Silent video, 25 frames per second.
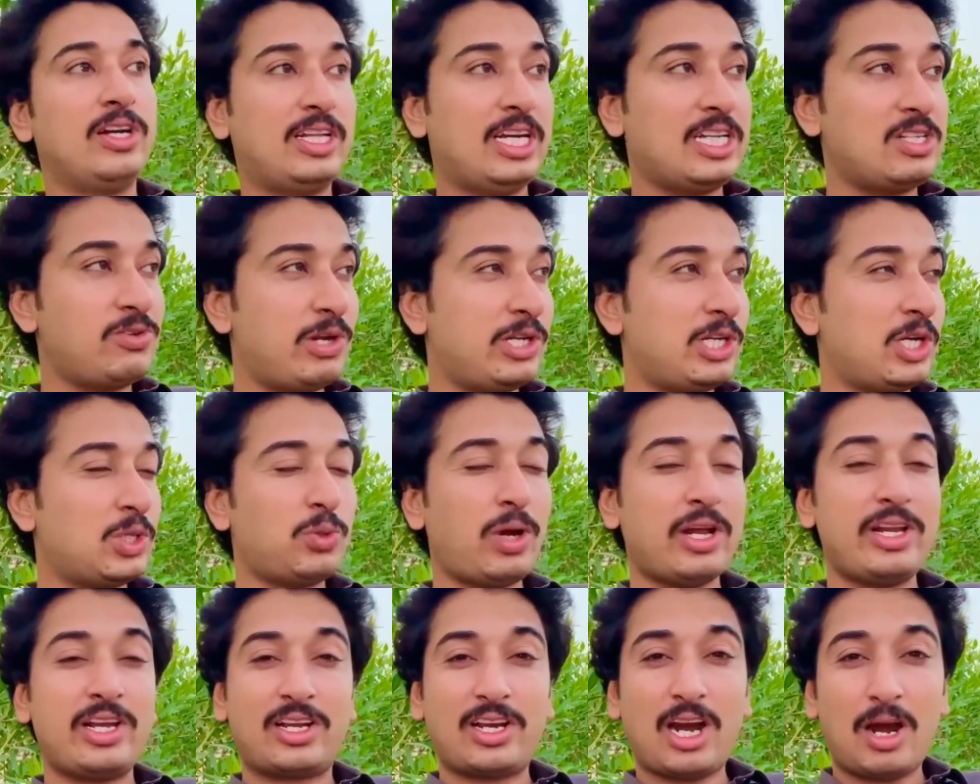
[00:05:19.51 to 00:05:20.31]
इस वजह तो
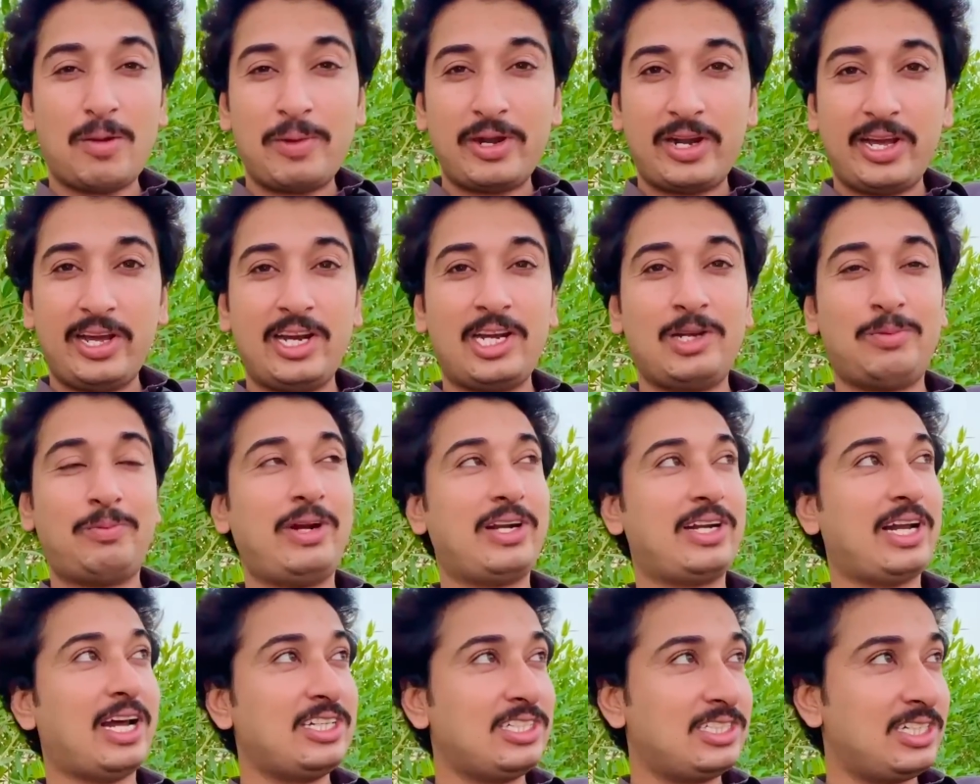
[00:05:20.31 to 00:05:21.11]
अज कम ढेर पे
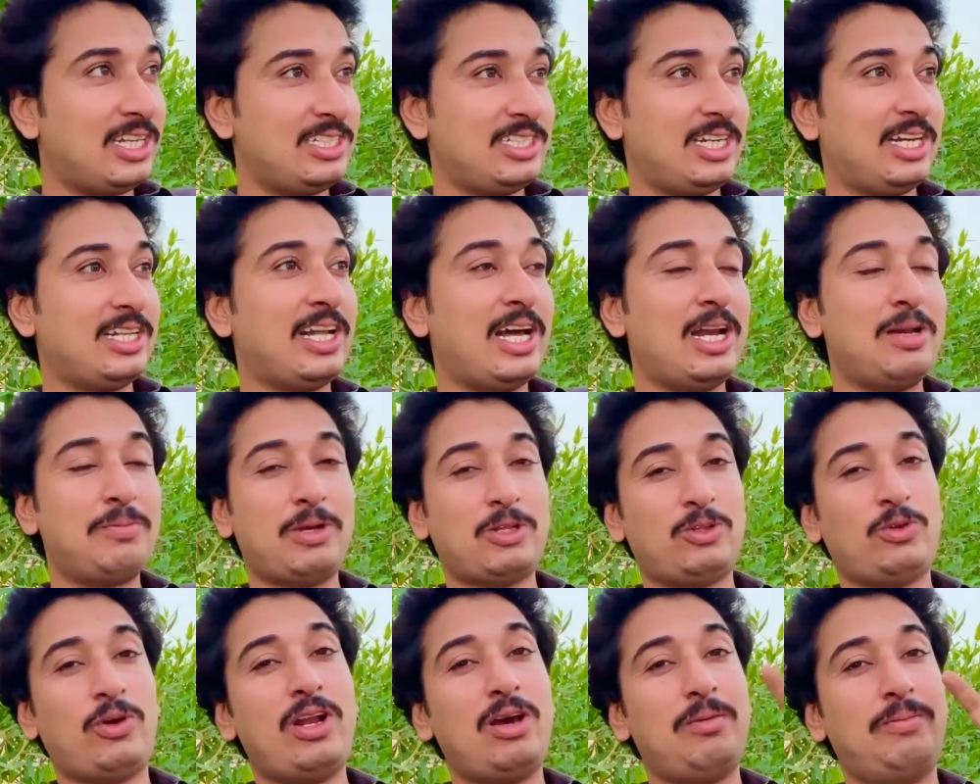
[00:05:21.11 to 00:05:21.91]
टेंशन ज्यादा इन पे
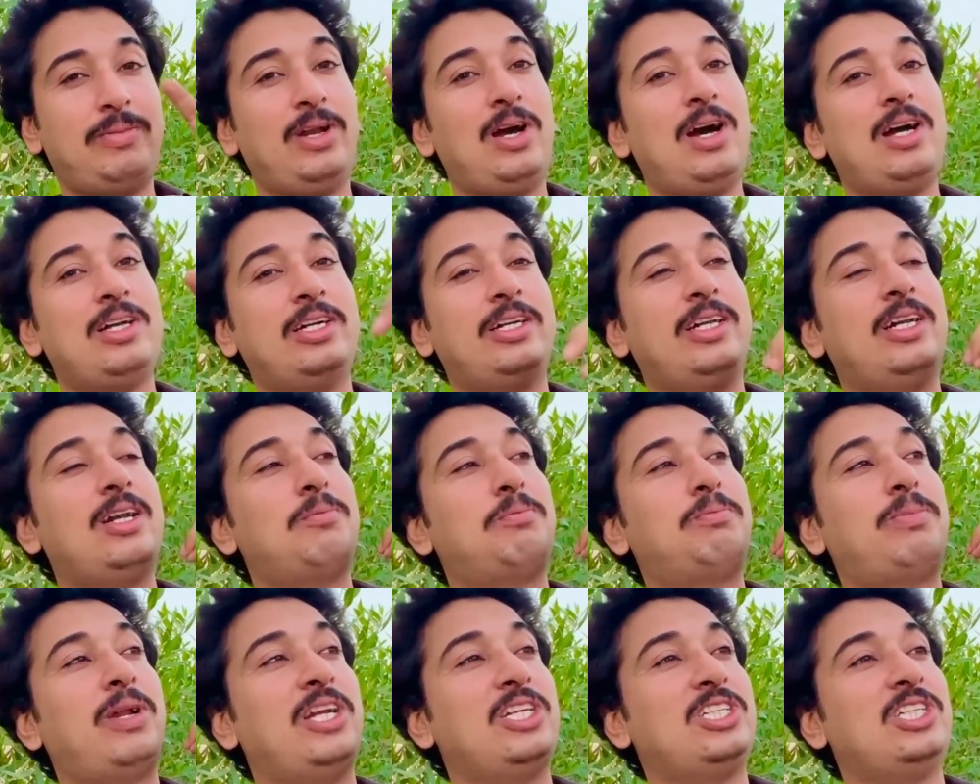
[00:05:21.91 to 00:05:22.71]
थोड़ा बिरा जो ना
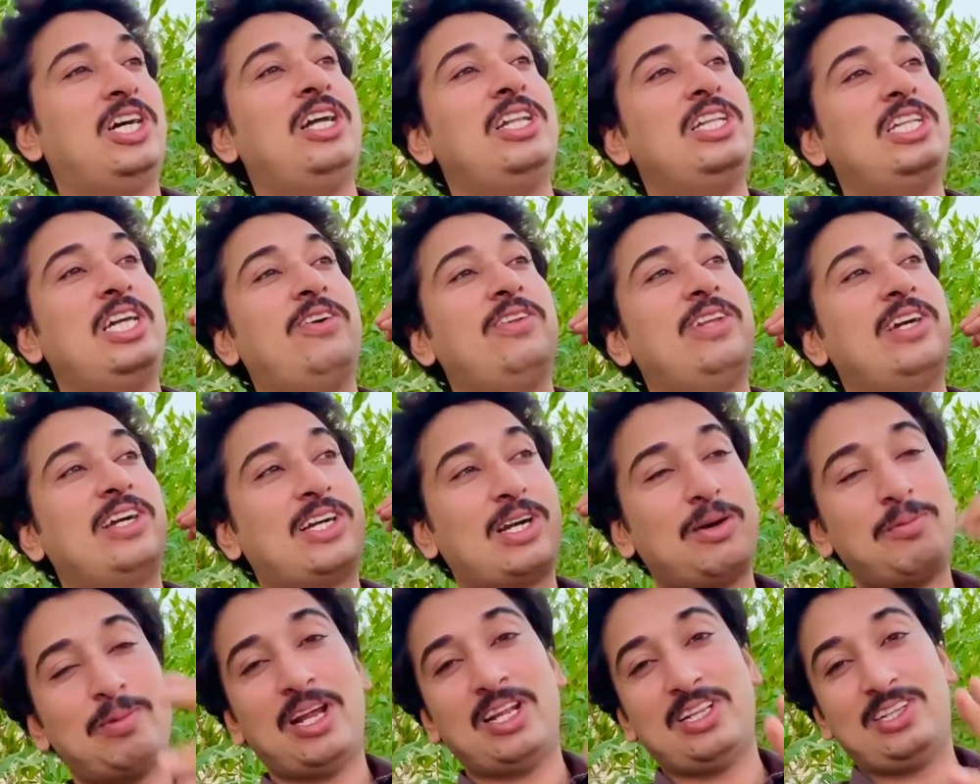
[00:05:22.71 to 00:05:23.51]
परेशान थे
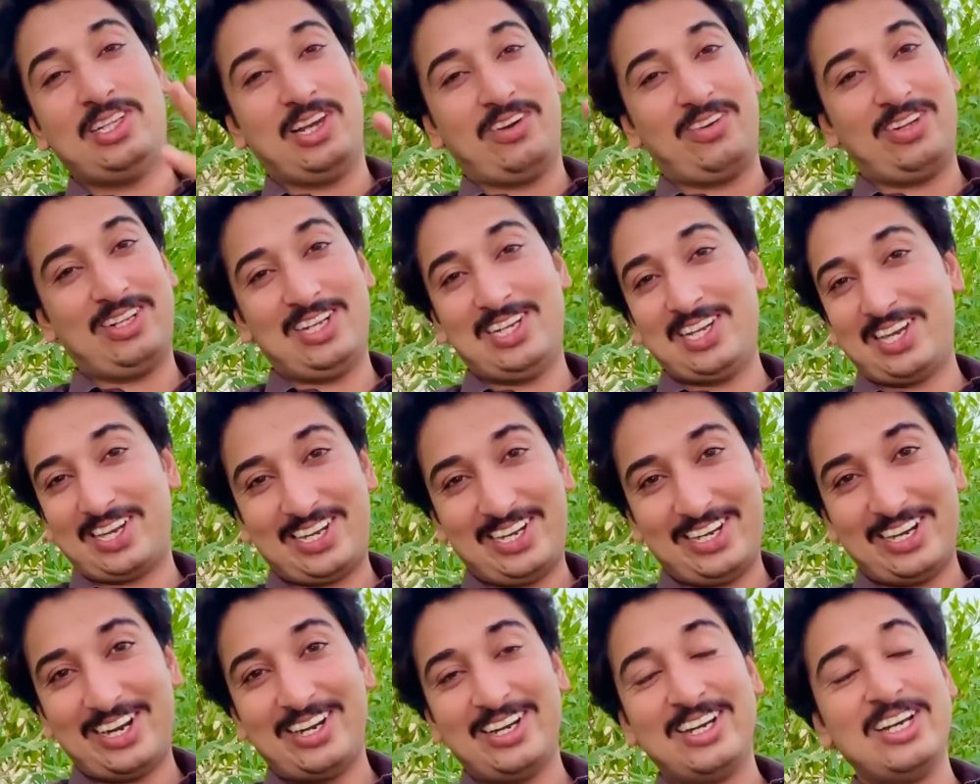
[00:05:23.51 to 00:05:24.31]
कमला थी वे
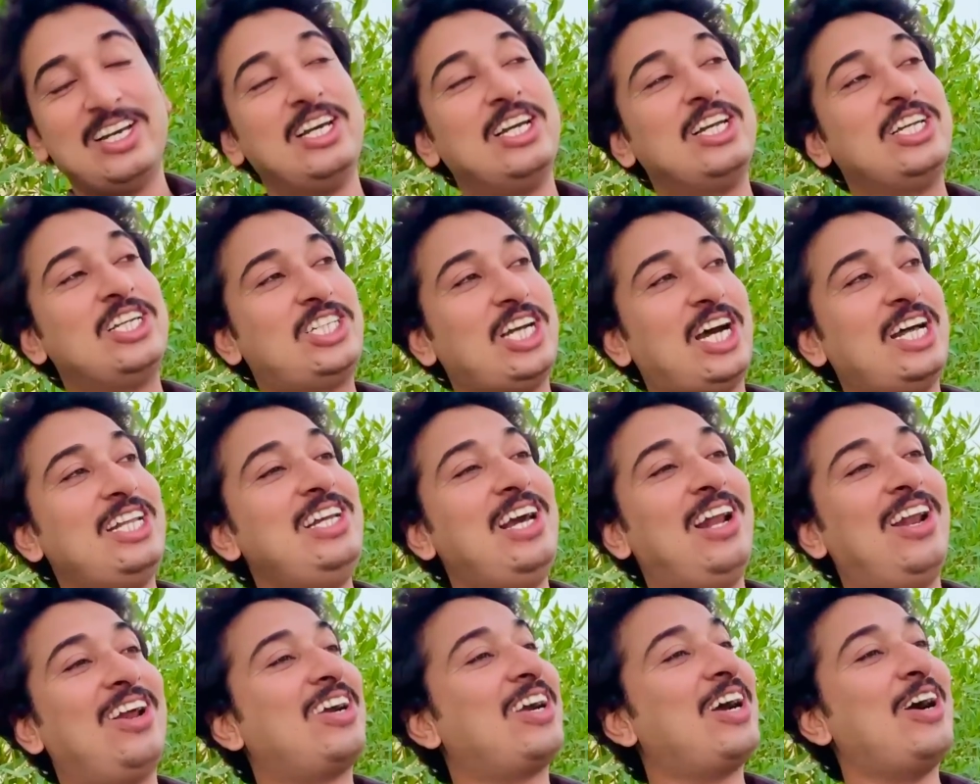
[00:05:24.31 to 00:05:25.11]
यकीन शादी
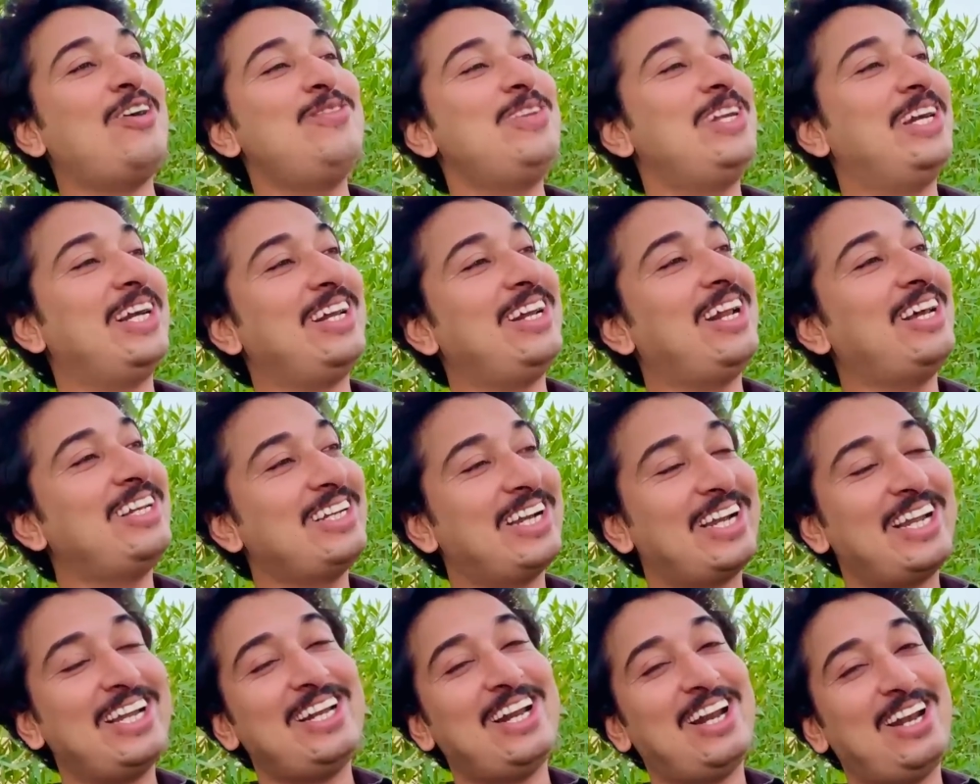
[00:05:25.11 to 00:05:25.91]
का कम जो ना
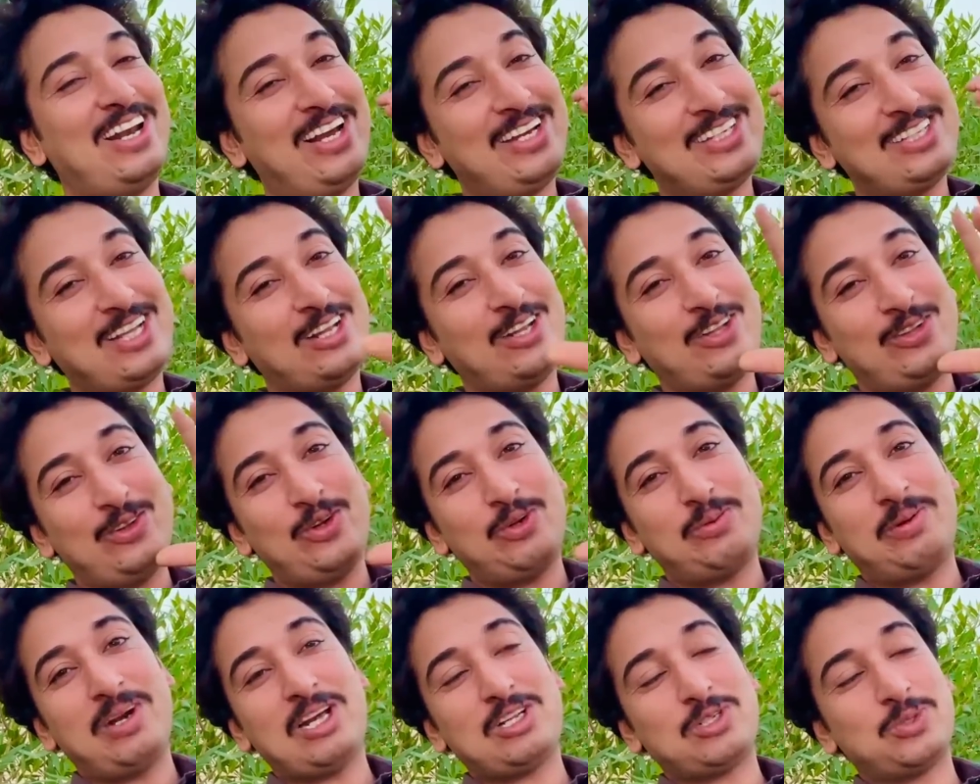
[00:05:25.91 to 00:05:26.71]
यकीन लगता तो दूर
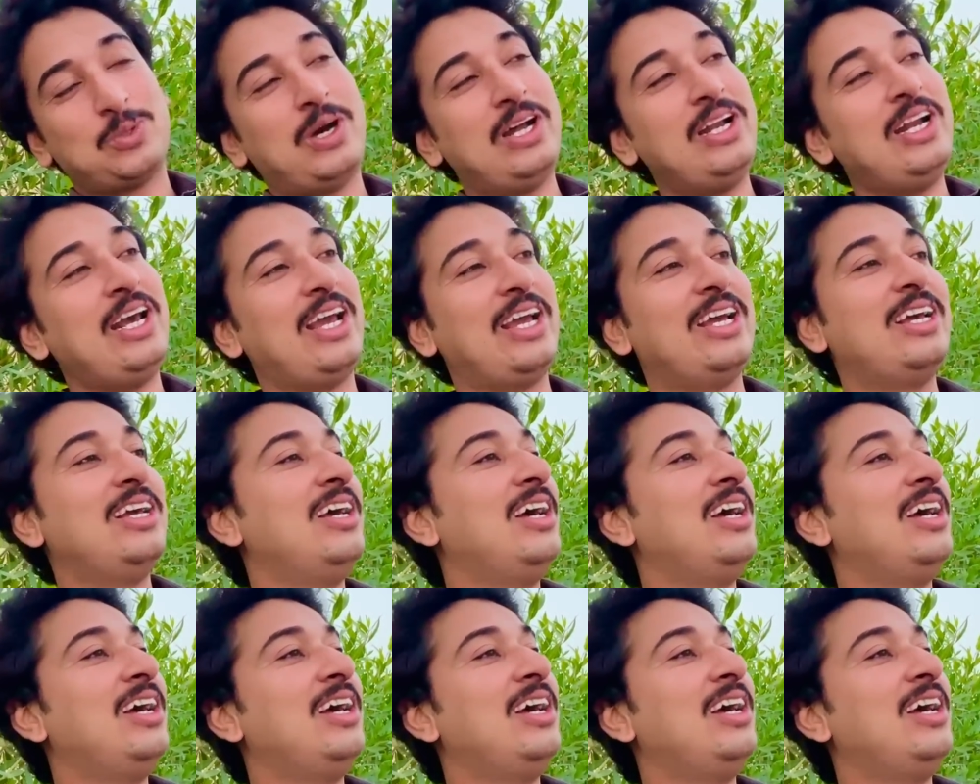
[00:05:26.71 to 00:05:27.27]
बड़ा सुहाना है